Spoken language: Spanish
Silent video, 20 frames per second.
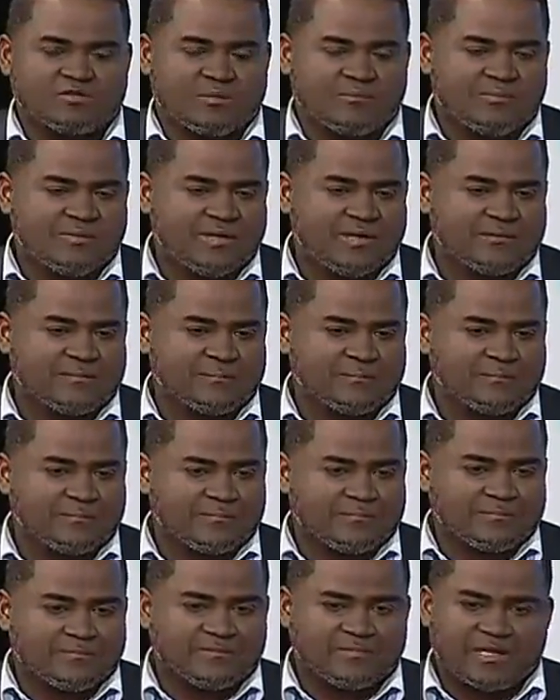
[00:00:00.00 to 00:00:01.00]
también
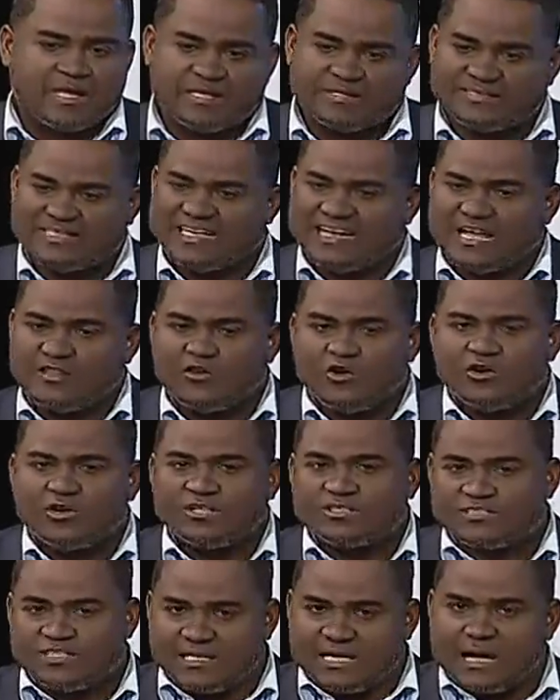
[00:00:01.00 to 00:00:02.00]
de
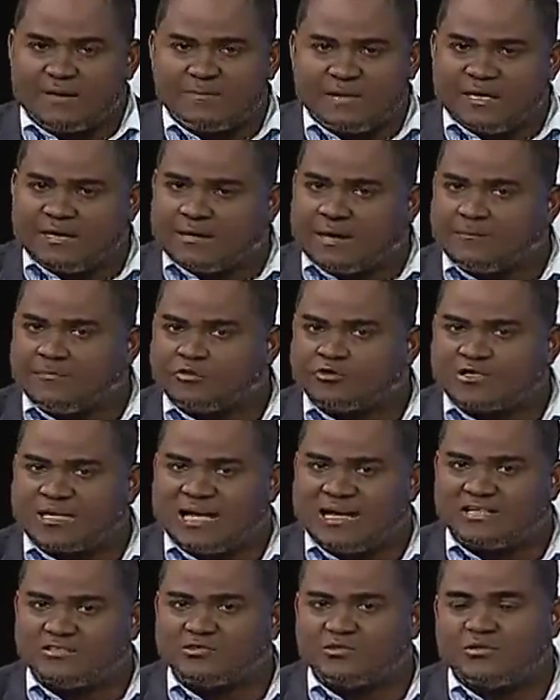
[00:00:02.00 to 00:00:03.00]
senadores en, ambos
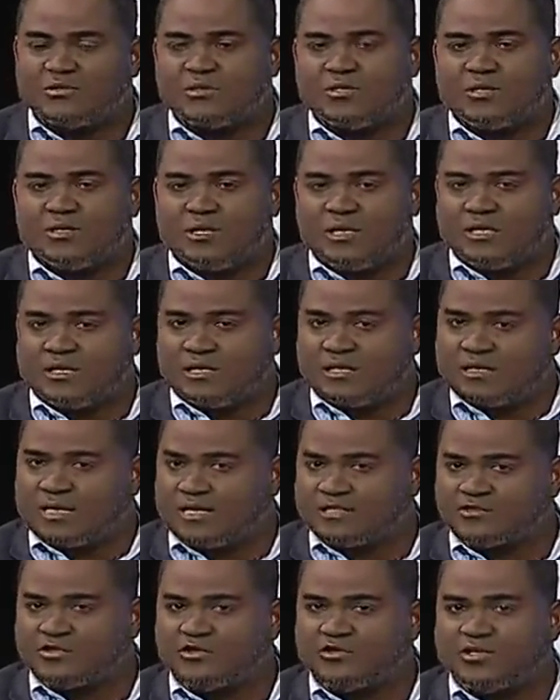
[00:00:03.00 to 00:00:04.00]
casos, en el
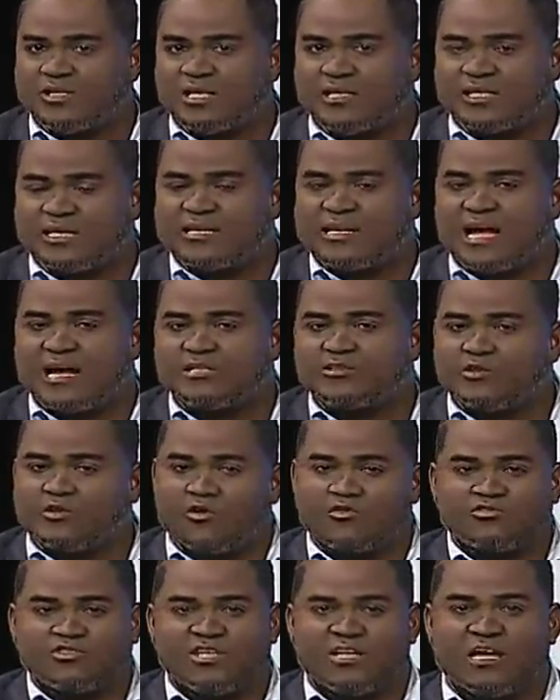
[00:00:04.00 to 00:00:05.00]
caso de Reinaldo
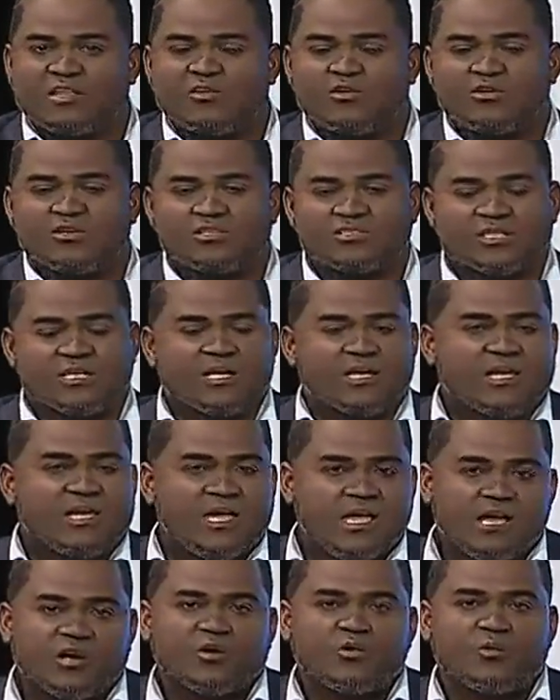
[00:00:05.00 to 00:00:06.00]
con senadores
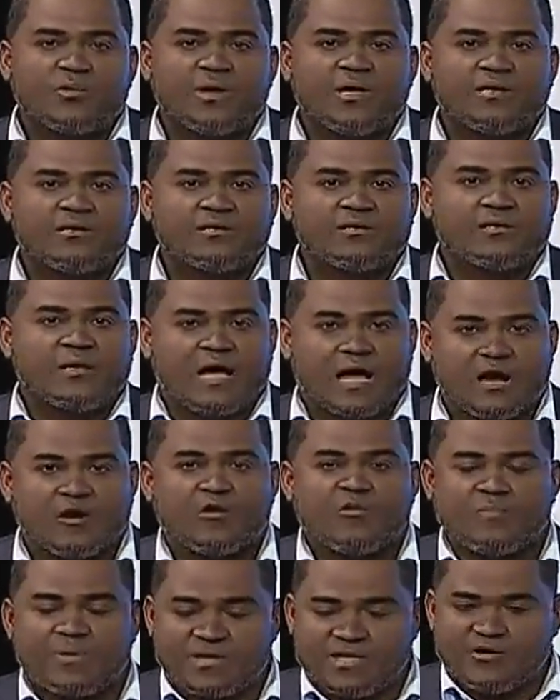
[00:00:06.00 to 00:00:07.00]
y Rubén
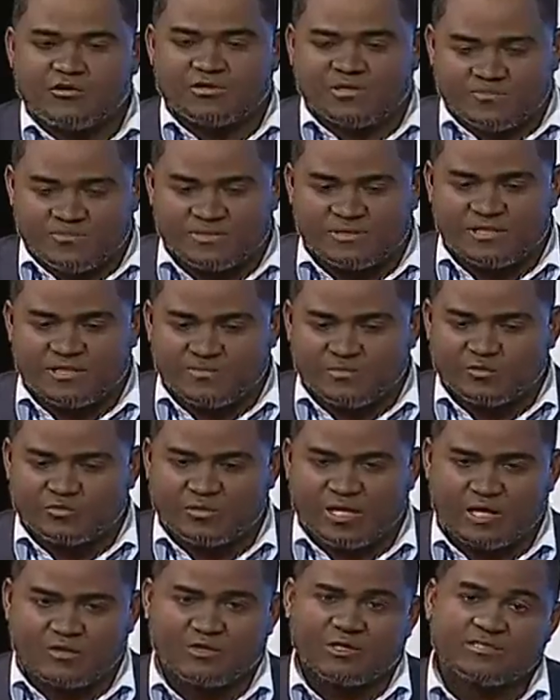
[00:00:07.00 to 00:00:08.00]
acompañado también de
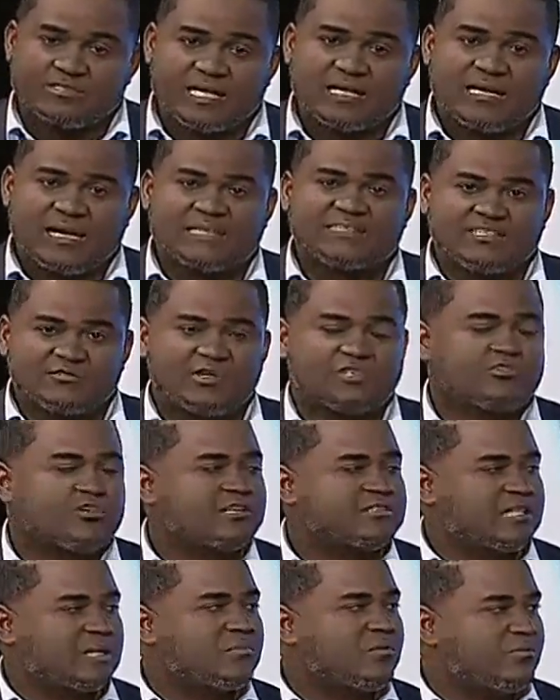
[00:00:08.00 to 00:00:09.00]
diputados. Esa es la situación
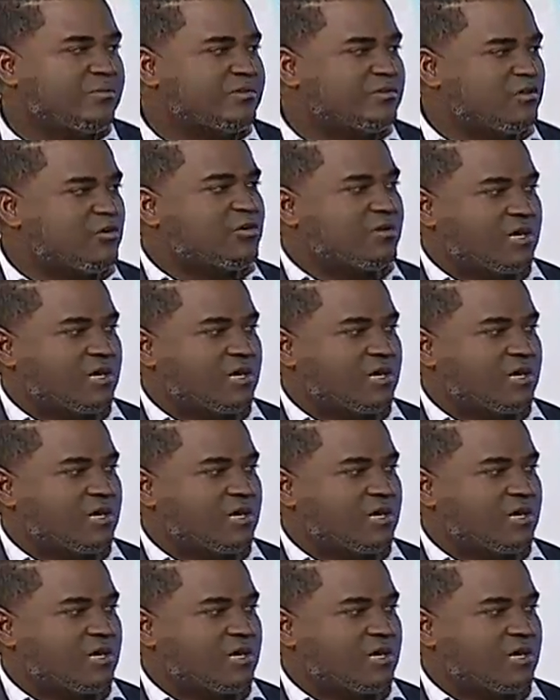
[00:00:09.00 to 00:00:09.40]
hasta el momento con